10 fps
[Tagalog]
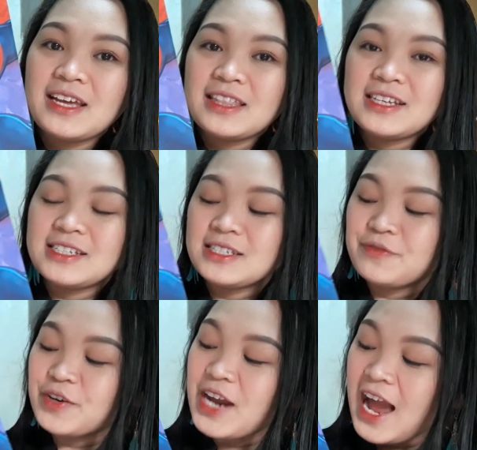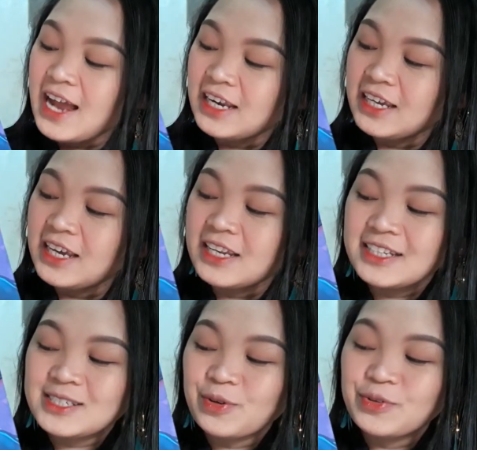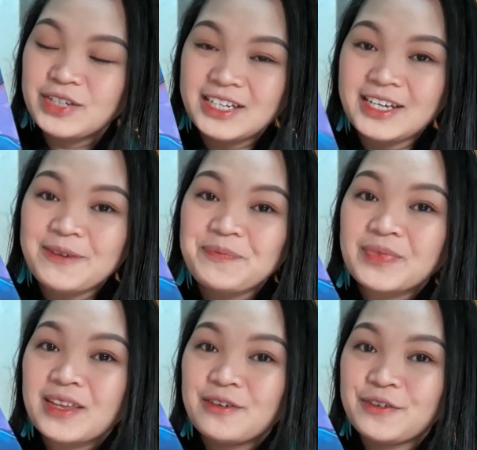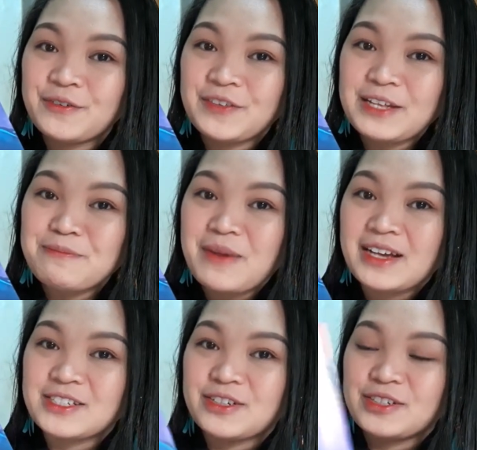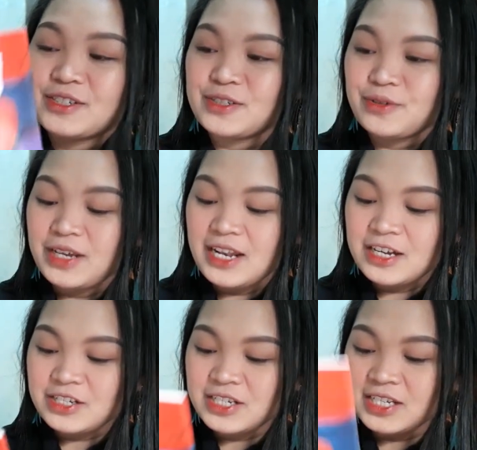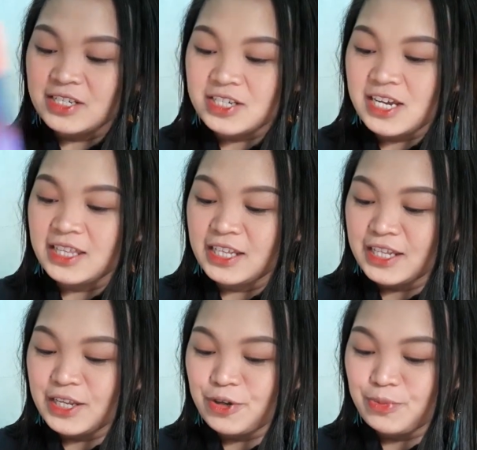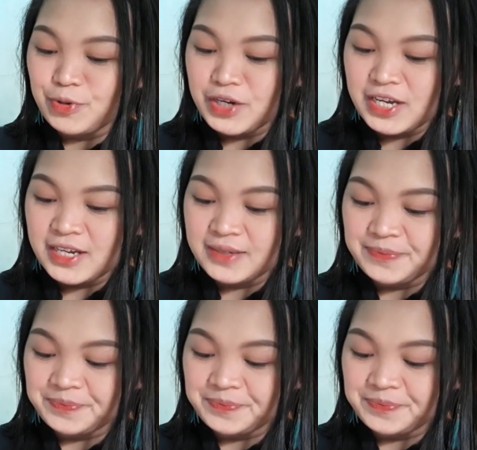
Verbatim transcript: This is for Ali and it's only 15 pesos. So, ilang sheets siya? Tingnan ko muna.